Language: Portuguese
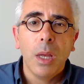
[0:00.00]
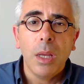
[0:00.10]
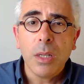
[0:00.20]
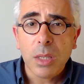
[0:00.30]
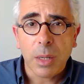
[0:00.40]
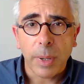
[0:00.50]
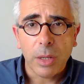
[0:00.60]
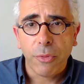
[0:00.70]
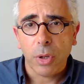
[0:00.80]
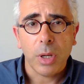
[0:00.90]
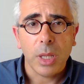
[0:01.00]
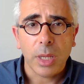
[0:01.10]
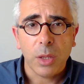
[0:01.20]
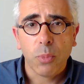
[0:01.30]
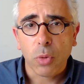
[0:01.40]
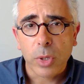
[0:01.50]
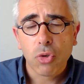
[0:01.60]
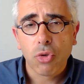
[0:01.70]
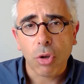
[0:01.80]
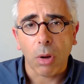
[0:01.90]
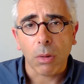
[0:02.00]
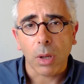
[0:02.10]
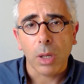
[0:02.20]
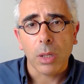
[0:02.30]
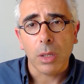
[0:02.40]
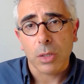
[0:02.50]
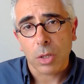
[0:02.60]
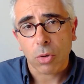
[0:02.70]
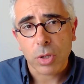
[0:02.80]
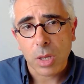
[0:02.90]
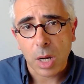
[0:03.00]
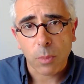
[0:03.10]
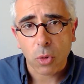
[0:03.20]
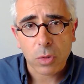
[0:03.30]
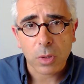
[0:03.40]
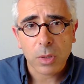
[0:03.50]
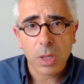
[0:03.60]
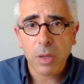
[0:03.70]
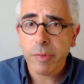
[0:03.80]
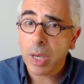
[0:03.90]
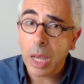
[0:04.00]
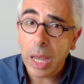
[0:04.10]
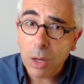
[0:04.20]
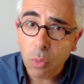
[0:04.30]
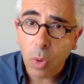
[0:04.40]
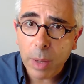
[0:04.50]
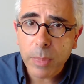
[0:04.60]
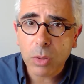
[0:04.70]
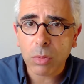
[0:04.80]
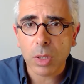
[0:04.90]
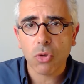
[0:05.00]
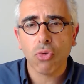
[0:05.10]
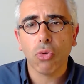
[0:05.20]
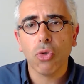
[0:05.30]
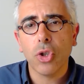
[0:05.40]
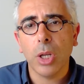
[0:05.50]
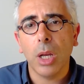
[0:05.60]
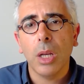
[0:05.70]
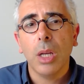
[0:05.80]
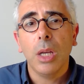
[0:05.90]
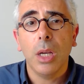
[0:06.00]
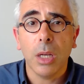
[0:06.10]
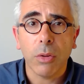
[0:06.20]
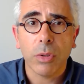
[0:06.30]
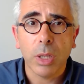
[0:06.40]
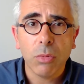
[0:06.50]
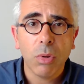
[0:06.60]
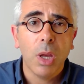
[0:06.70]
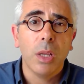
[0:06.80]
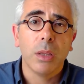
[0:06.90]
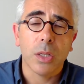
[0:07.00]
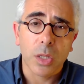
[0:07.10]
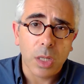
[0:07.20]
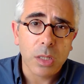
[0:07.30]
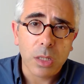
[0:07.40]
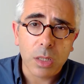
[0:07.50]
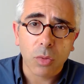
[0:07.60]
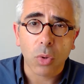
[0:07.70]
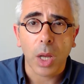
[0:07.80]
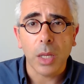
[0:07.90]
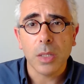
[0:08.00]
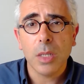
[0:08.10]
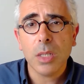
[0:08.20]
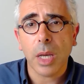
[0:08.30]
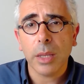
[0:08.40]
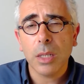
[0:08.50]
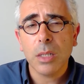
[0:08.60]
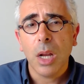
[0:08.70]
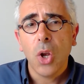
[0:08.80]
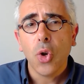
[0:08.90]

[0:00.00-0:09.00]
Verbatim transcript: Este trabalho foi orientado por uma socióloga e, a ser considerado produção científica, é no âmbito da sociologia e não tanto das ciências naturais e exatas,